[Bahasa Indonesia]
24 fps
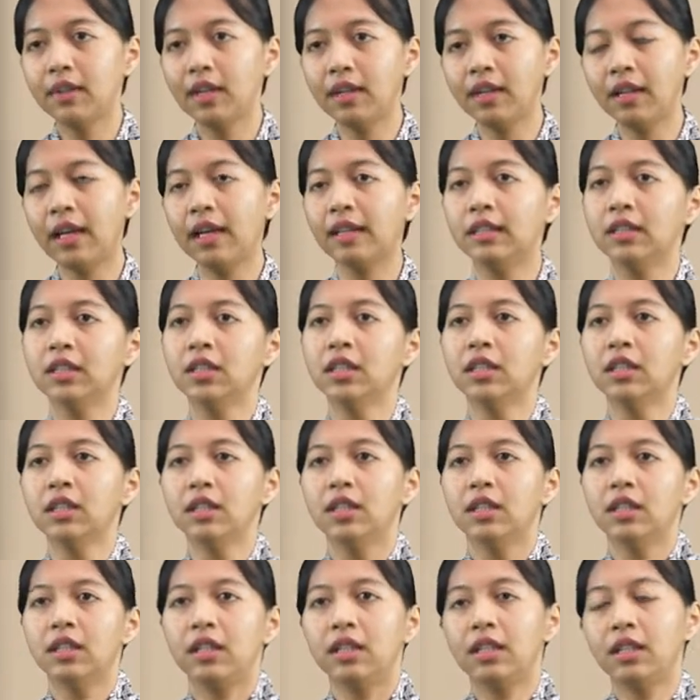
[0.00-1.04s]
Nah,
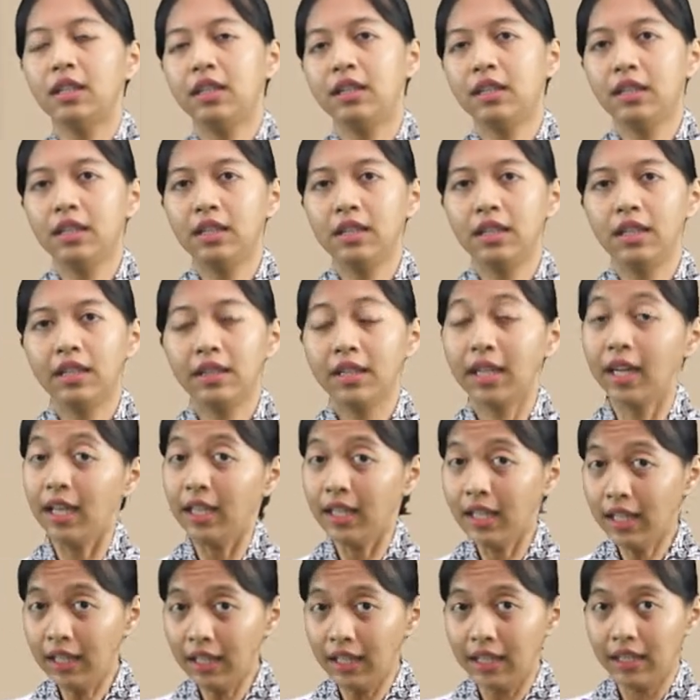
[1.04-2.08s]
uh, tren
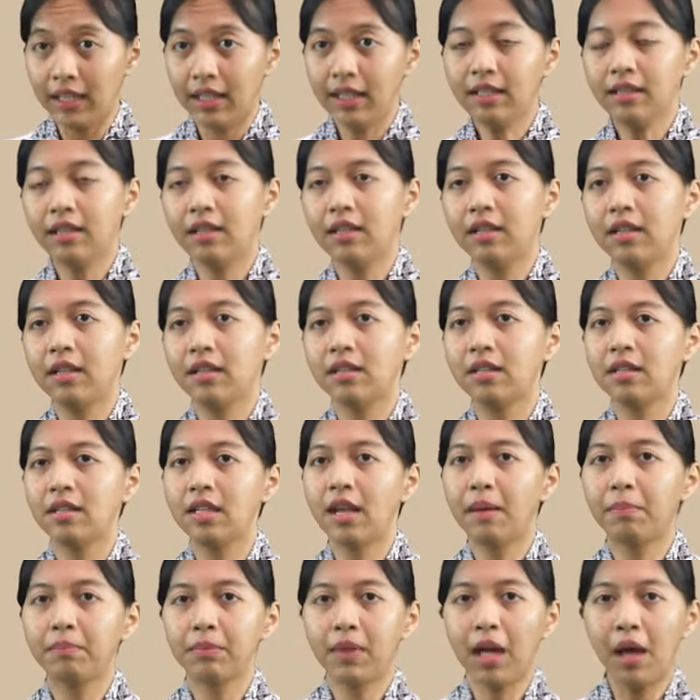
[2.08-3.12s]
ini uh,
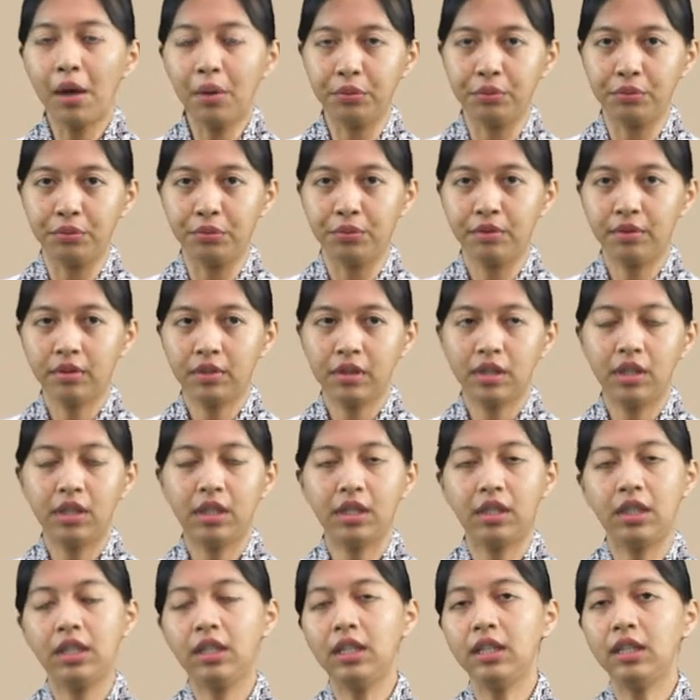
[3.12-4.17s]
setiap tahun
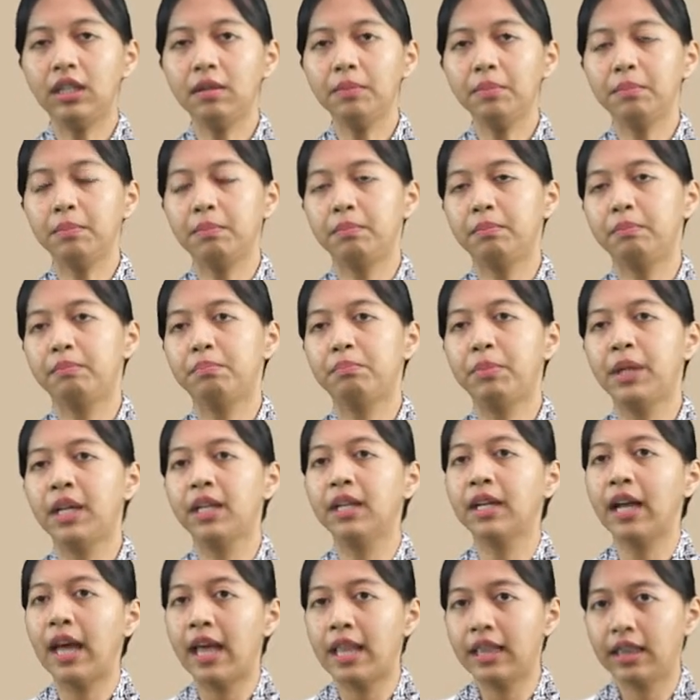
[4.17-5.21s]
ini
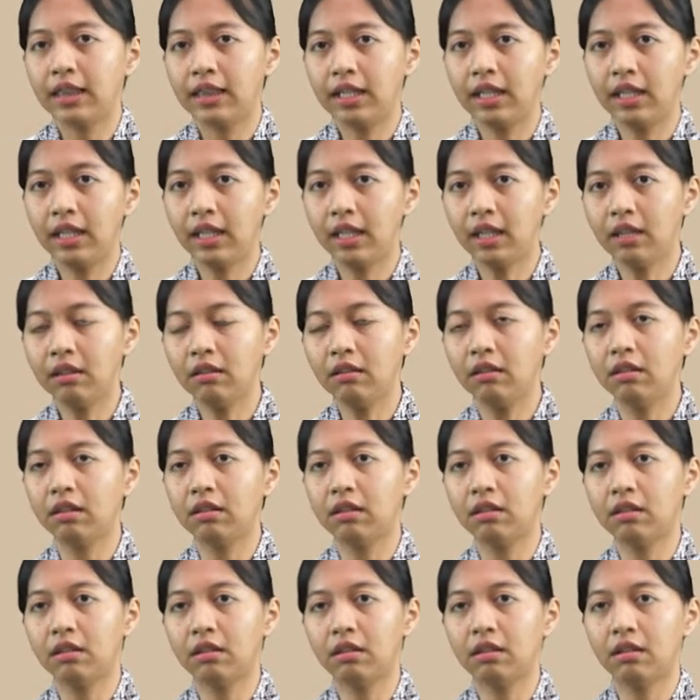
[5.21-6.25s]
berganti
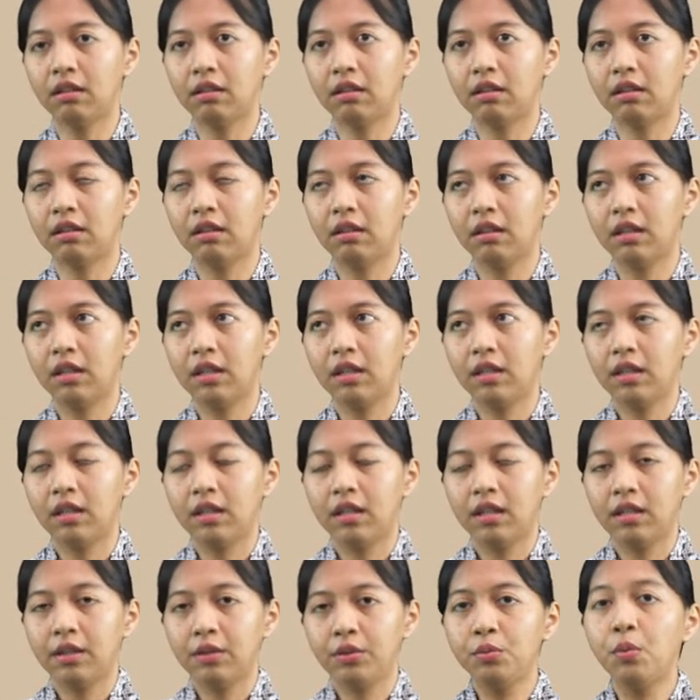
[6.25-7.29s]
uh,
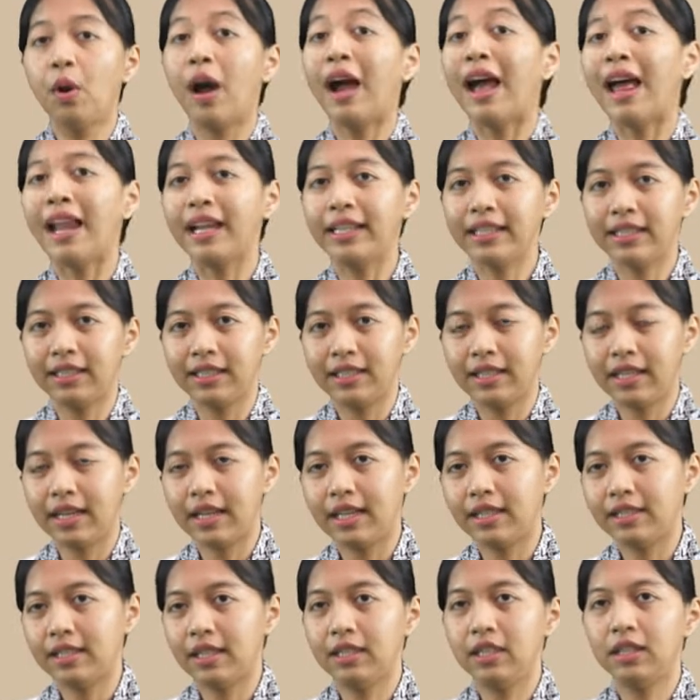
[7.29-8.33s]
dua kali
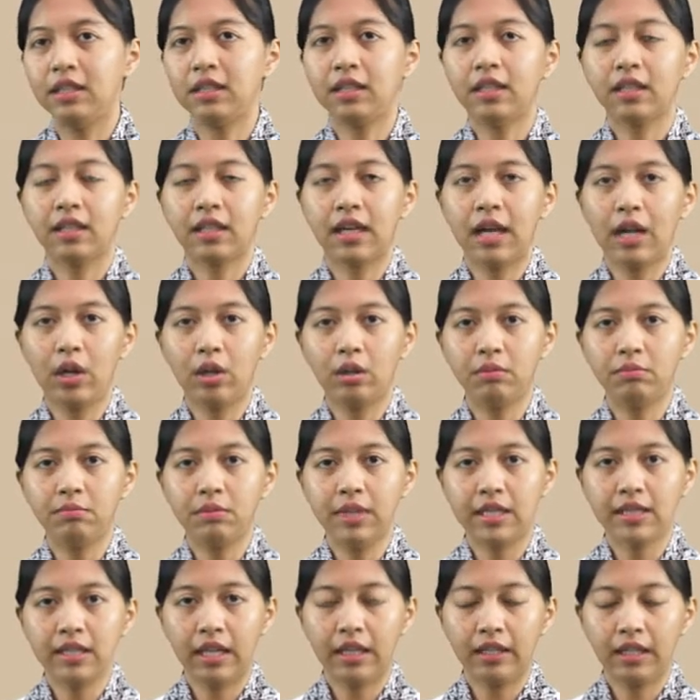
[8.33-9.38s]
ya. Jadi kalau
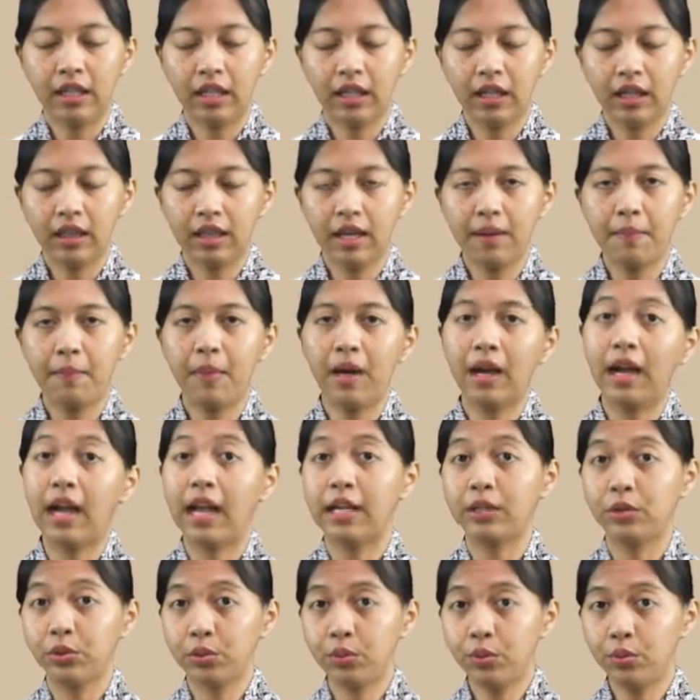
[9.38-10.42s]
misalnya kita
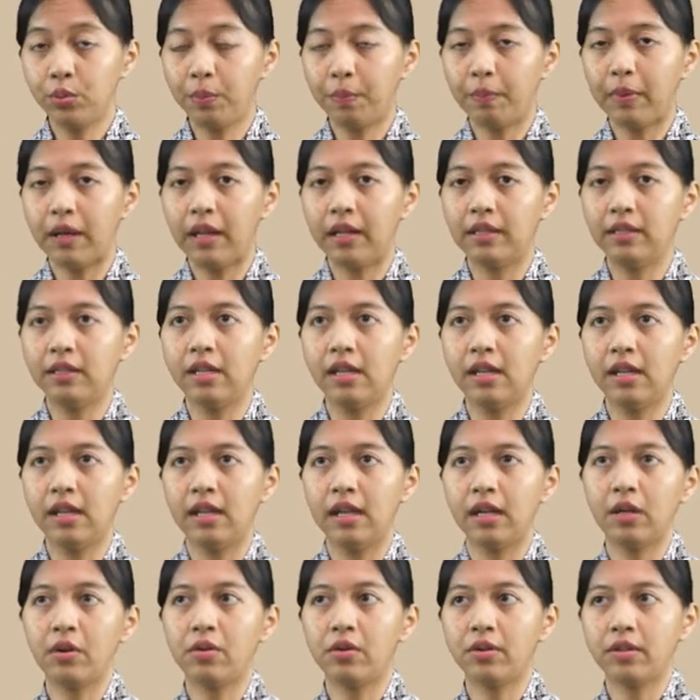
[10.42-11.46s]
mengacu
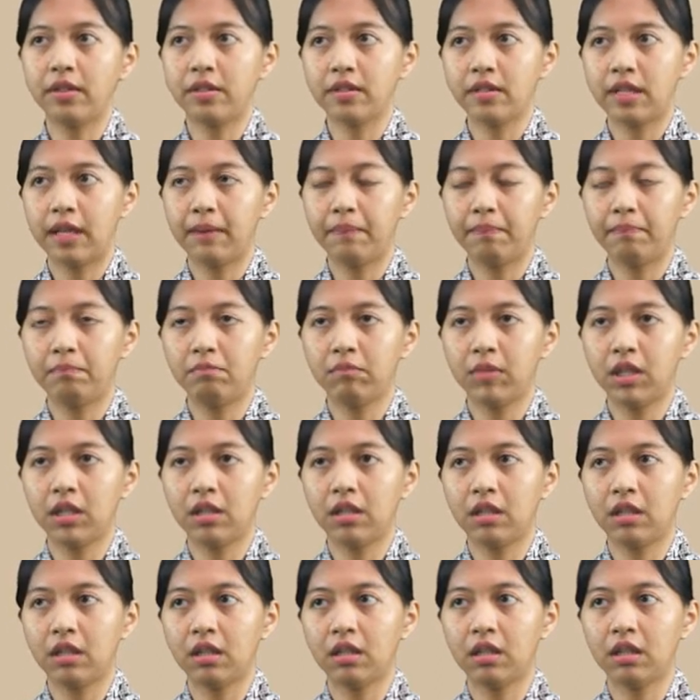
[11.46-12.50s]
pada konsep
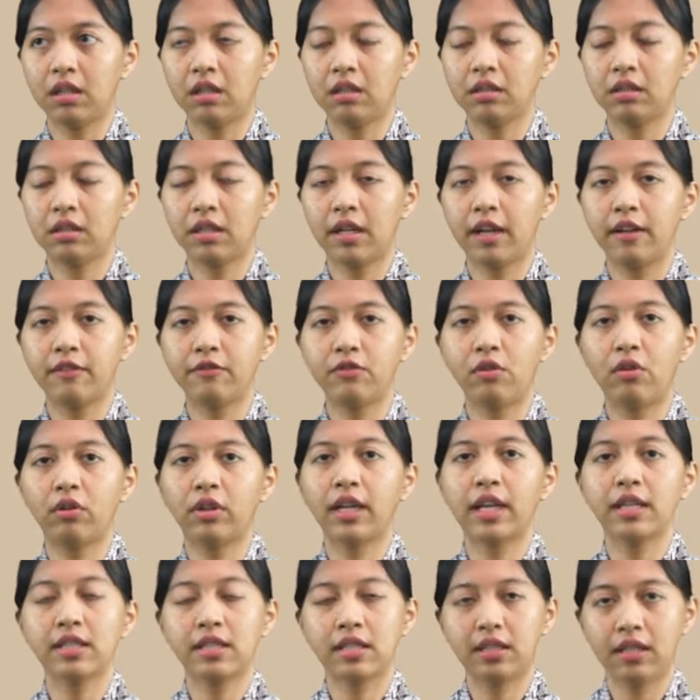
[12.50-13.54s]
uh, trend
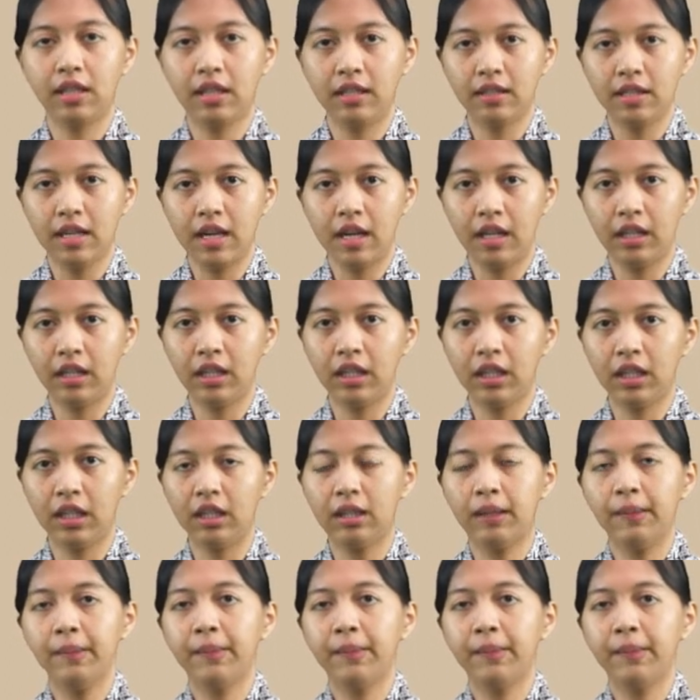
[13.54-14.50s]
forecasting dari